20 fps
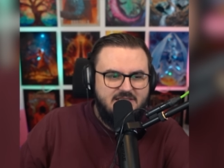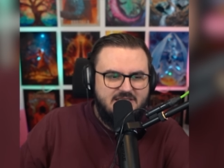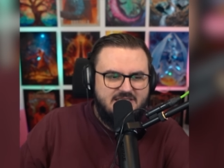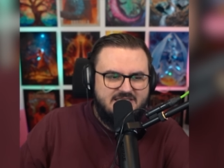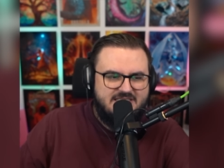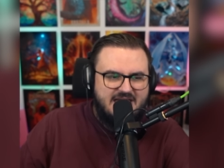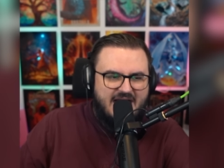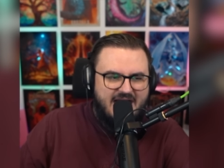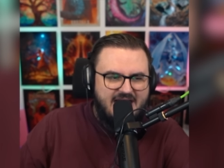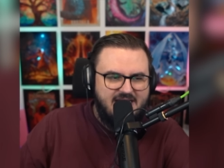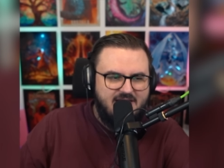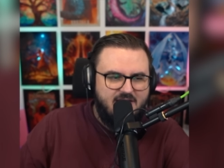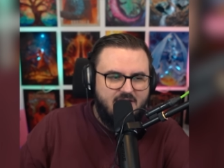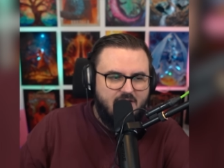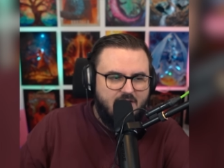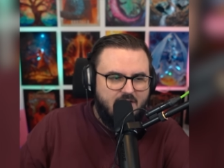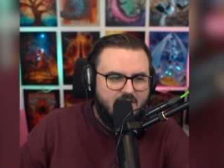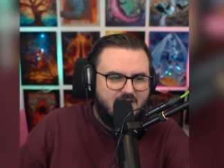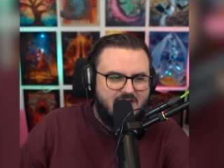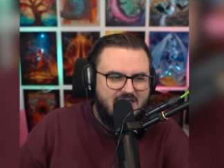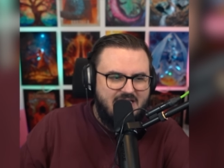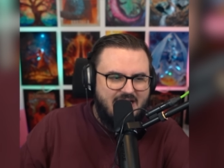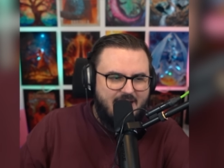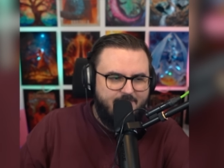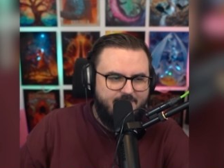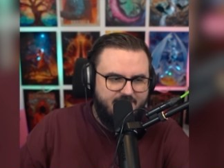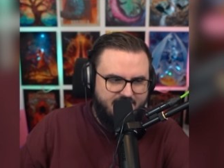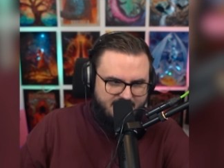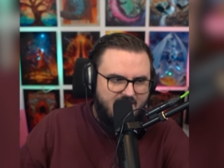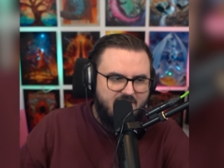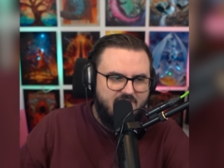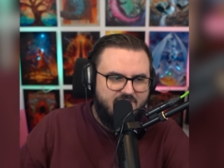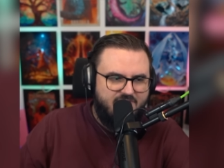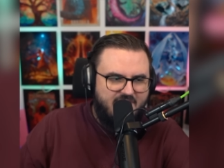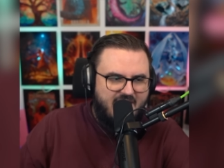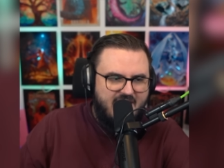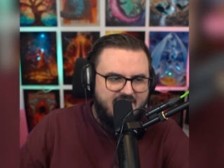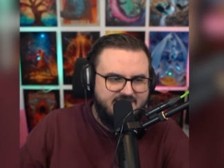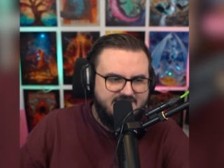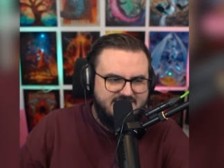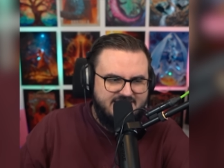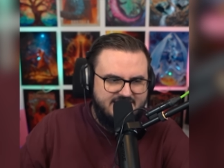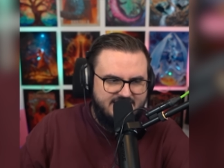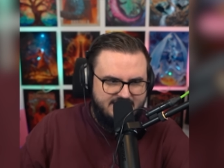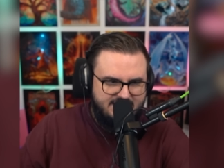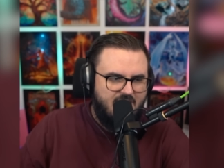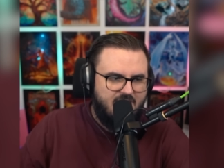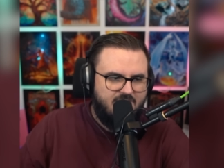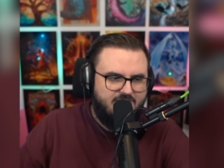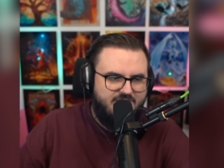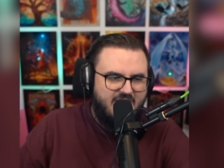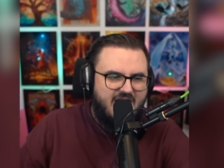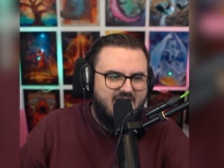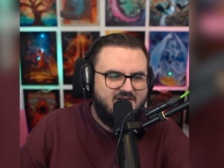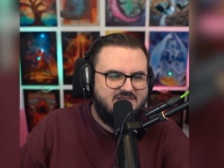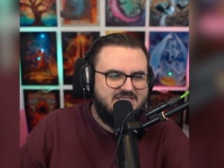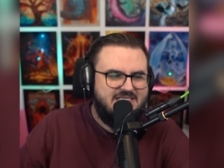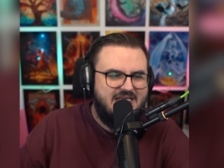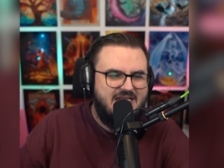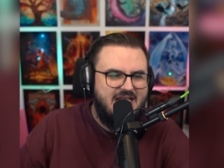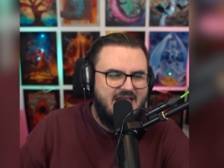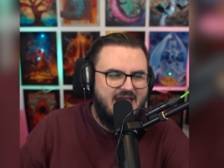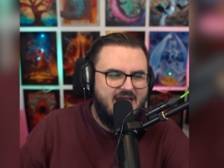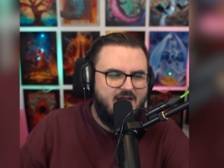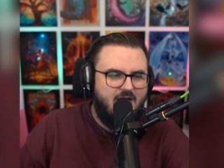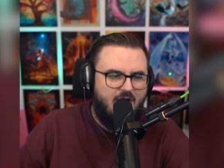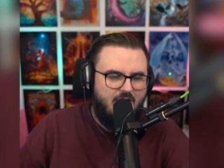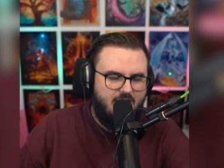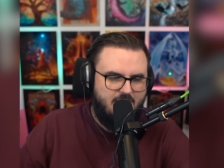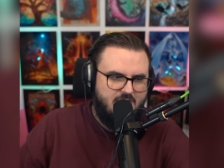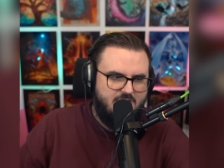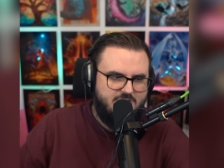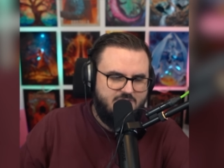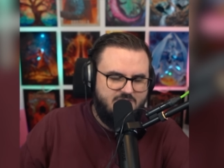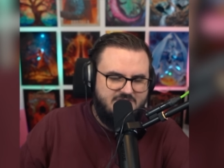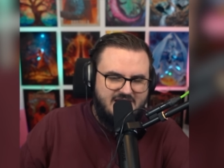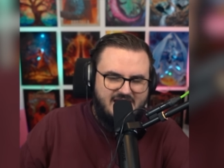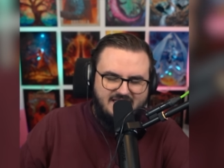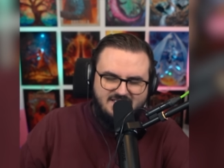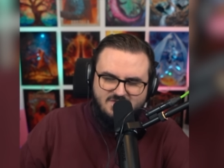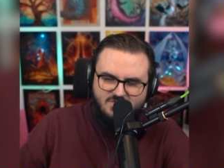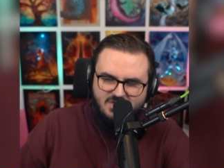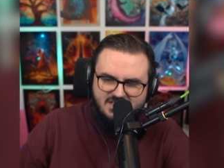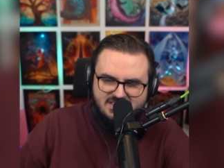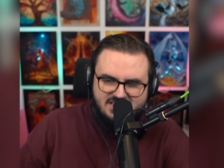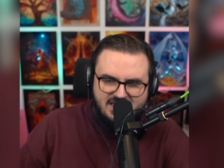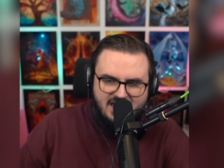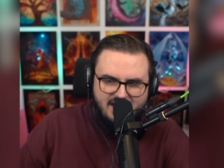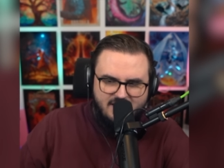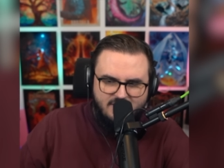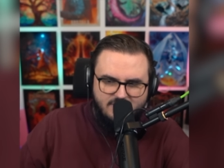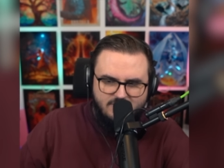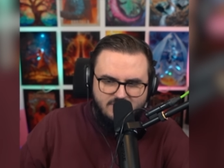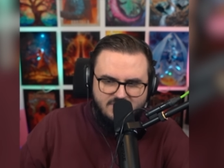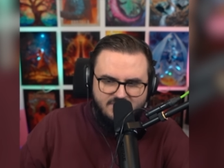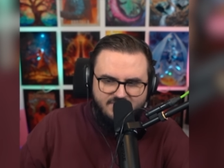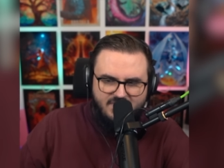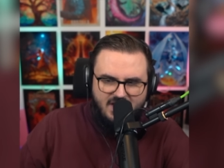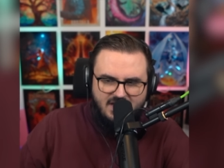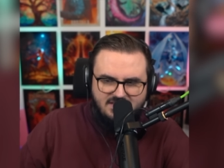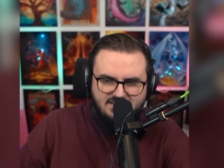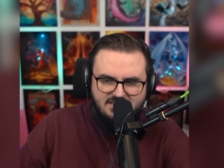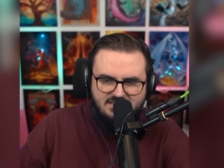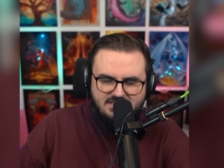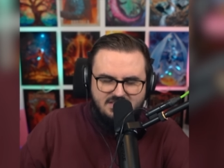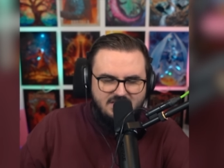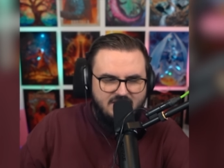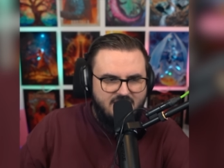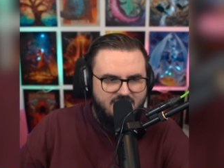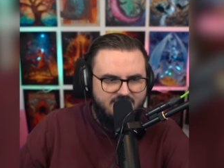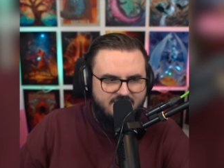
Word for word: deine Klappe. Warte. Warte länger. Du denkst, du hast lang genug gewartet?